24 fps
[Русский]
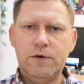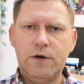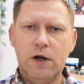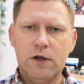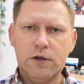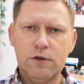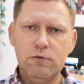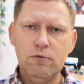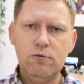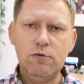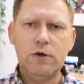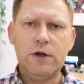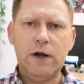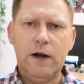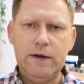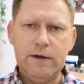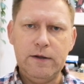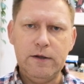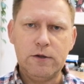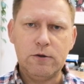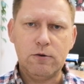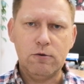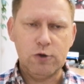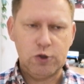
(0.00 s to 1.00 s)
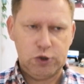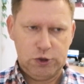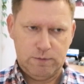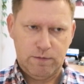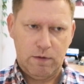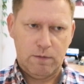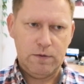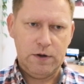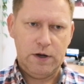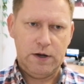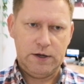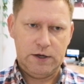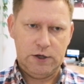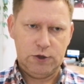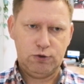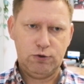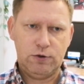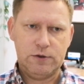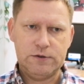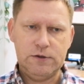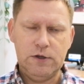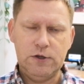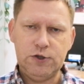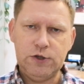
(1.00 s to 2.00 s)
входную калитку, чтобы мы
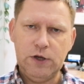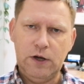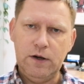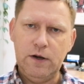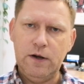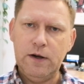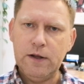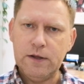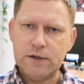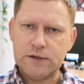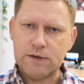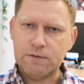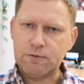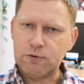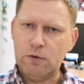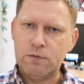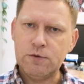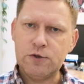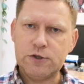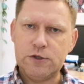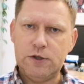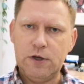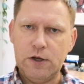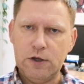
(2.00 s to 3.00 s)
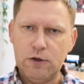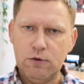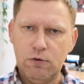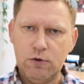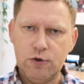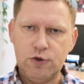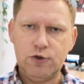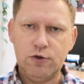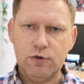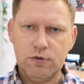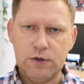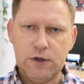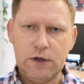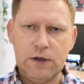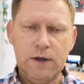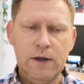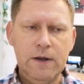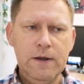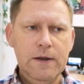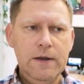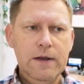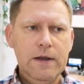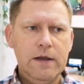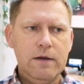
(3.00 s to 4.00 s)
хорошо различали лица, в том числе и ночью. Да?